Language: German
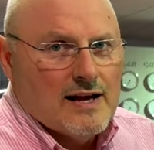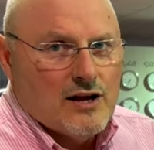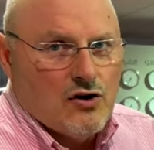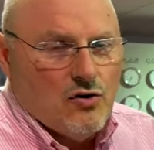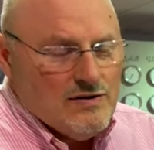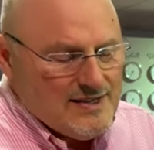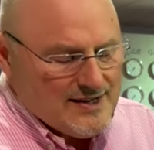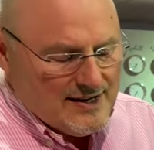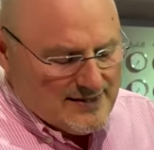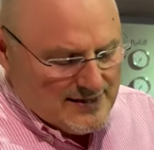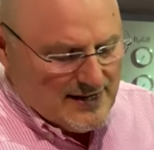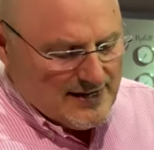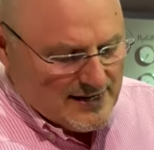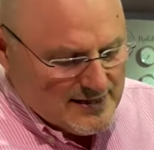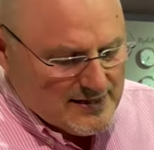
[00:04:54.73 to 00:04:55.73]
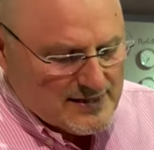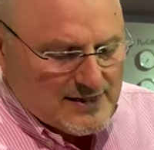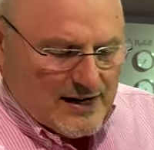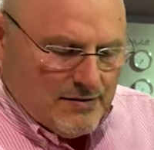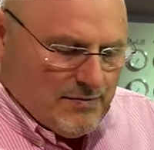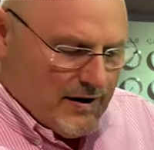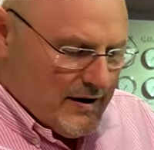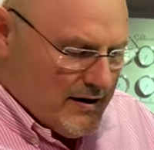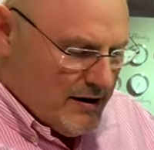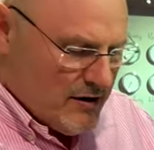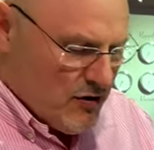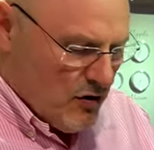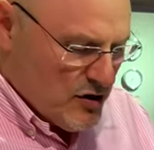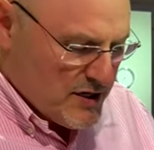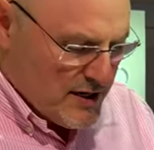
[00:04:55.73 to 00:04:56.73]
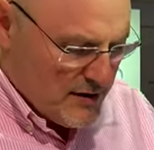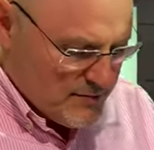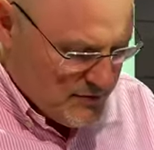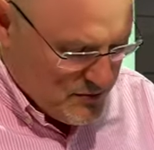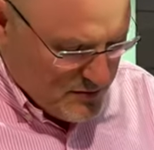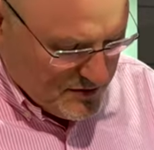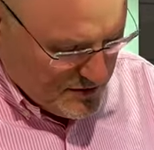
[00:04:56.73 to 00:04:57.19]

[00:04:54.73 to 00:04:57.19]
Grundsätzlich ist es ja bei den Kochstellenabzügen